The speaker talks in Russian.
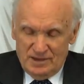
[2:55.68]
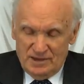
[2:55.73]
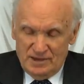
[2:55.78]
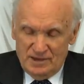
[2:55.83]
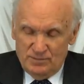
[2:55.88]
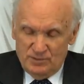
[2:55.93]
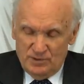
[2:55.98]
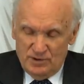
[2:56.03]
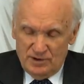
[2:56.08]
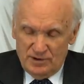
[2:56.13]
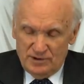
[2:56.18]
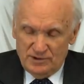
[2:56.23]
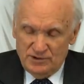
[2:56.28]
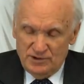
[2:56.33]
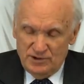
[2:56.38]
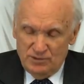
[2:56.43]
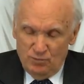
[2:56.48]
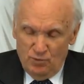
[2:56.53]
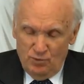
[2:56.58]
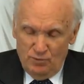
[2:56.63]
Ибо
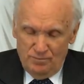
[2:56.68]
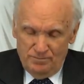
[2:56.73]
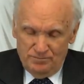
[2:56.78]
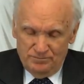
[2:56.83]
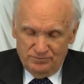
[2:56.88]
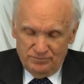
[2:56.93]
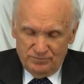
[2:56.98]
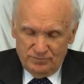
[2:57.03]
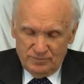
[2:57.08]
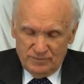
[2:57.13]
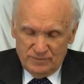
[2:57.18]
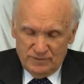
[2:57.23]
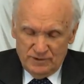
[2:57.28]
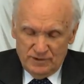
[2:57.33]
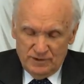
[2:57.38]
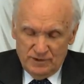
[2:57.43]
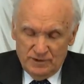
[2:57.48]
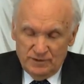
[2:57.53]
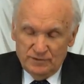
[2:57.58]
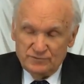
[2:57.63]
ему –
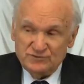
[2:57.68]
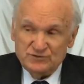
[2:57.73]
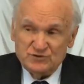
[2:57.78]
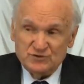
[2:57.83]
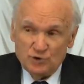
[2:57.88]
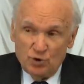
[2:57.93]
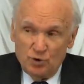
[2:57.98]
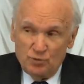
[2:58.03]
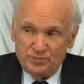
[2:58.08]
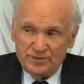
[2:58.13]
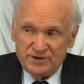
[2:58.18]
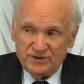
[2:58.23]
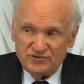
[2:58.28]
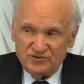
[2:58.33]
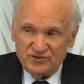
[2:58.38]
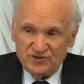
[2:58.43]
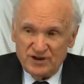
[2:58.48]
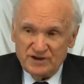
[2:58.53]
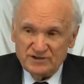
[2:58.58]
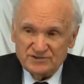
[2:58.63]
все
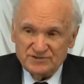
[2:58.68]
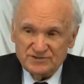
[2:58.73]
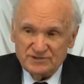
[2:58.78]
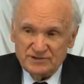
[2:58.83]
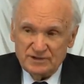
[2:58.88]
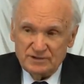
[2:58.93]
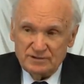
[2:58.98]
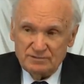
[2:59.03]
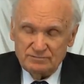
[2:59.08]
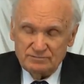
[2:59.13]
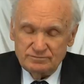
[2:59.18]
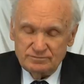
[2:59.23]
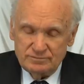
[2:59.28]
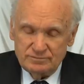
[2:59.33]
причастно